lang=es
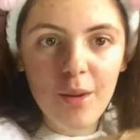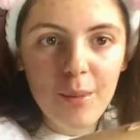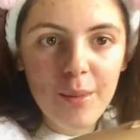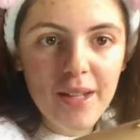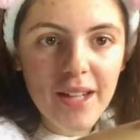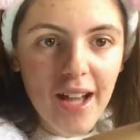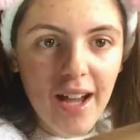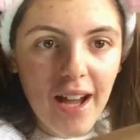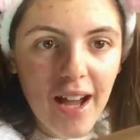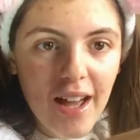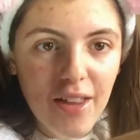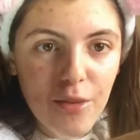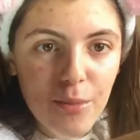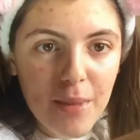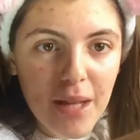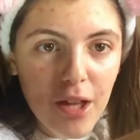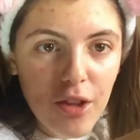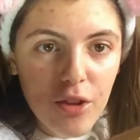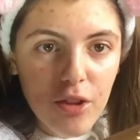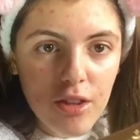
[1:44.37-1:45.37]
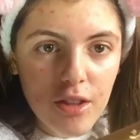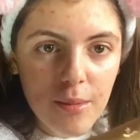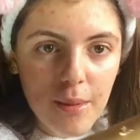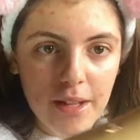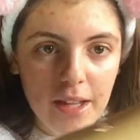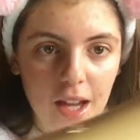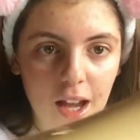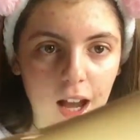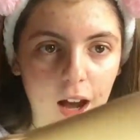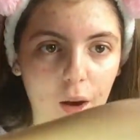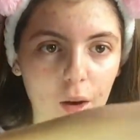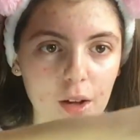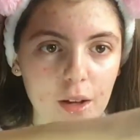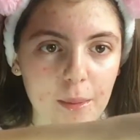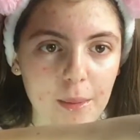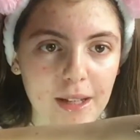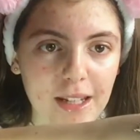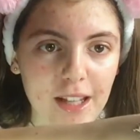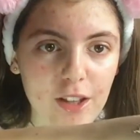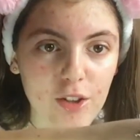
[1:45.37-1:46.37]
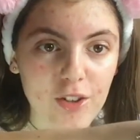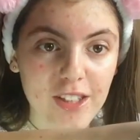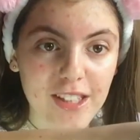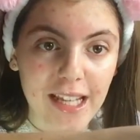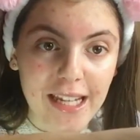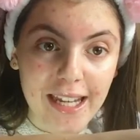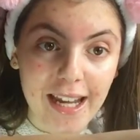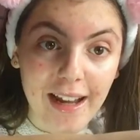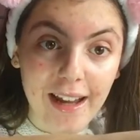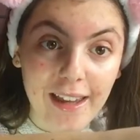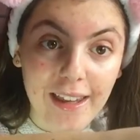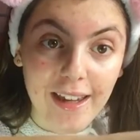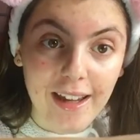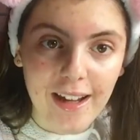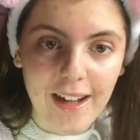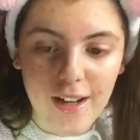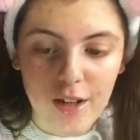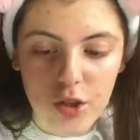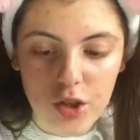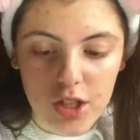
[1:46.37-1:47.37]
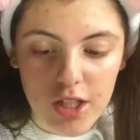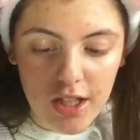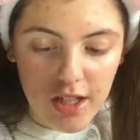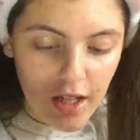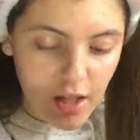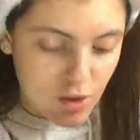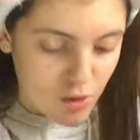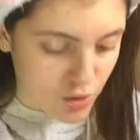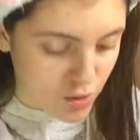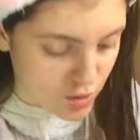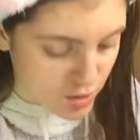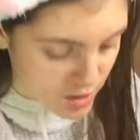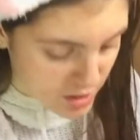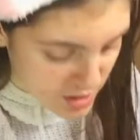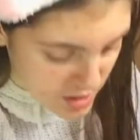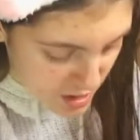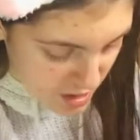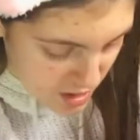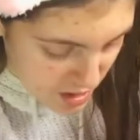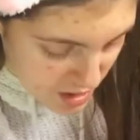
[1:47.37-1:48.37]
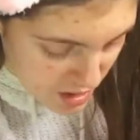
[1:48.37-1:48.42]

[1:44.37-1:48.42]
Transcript: Mira, mira dónde me ha llegado y mira dónde tenía que llegar, o sea, qué cojones.